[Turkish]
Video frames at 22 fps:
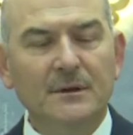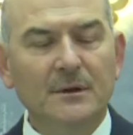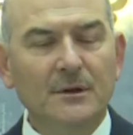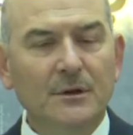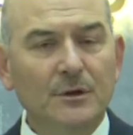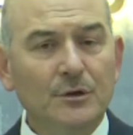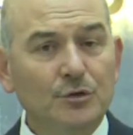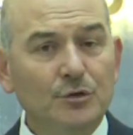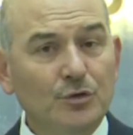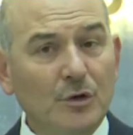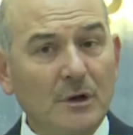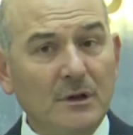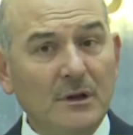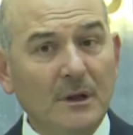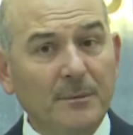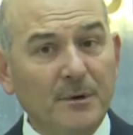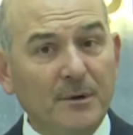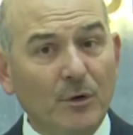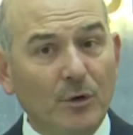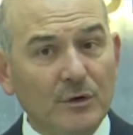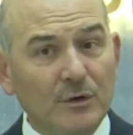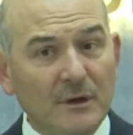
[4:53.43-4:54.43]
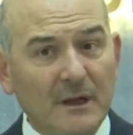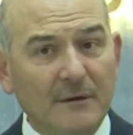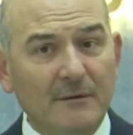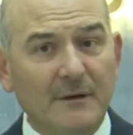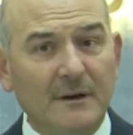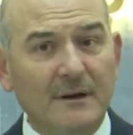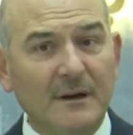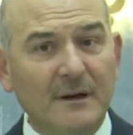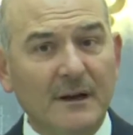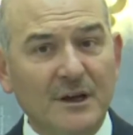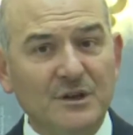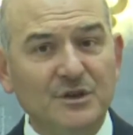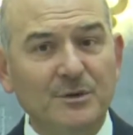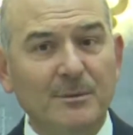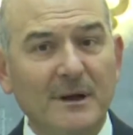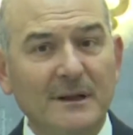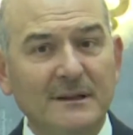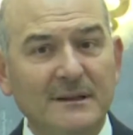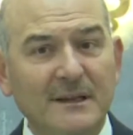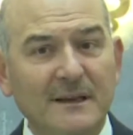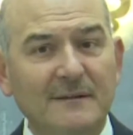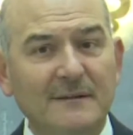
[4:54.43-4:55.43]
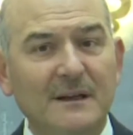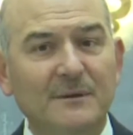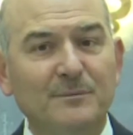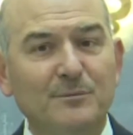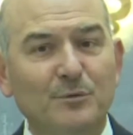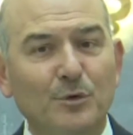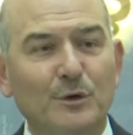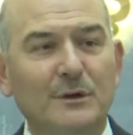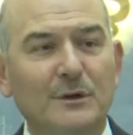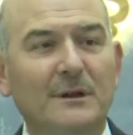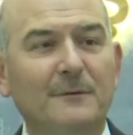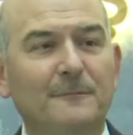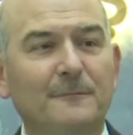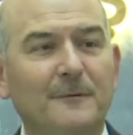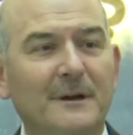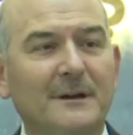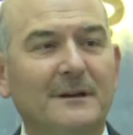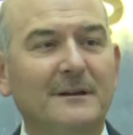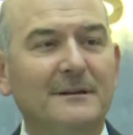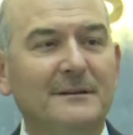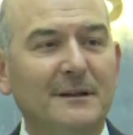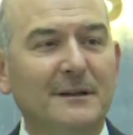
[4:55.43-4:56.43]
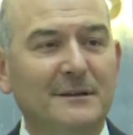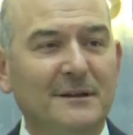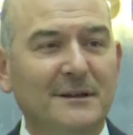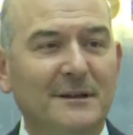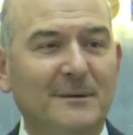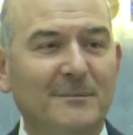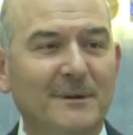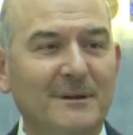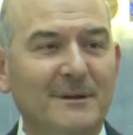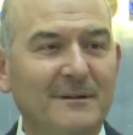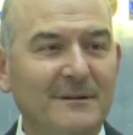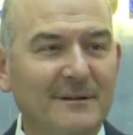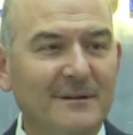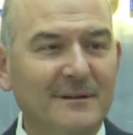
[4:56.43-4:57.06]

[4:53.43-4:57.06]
Şurada bir olay var. Acaba devlet bu olayın farkında değil mi?